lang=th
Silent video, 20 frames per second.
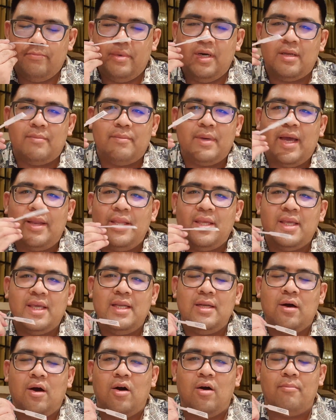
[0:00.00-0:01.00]
เปิดมานี่ก
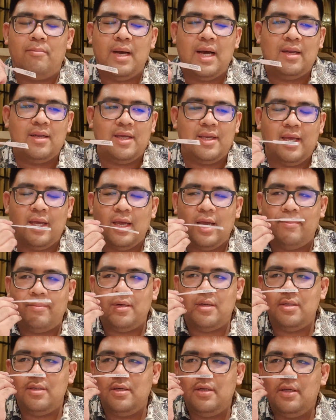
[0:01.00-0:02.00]
ลิ่นหอมมากเลยนะครับ
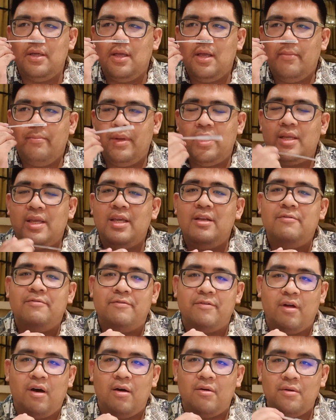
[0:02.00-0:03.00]
คือเป็นกลิ่น
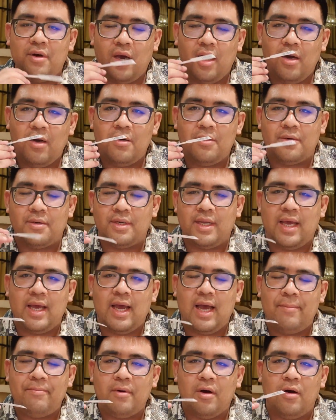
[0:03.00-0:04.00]
ฟลอรัลนะ
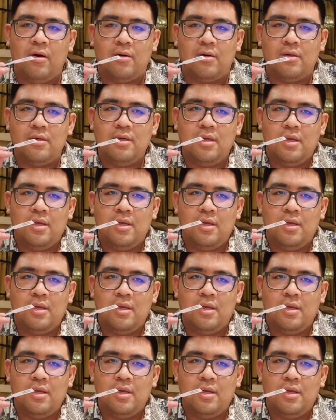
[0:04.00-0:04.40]
ครับของ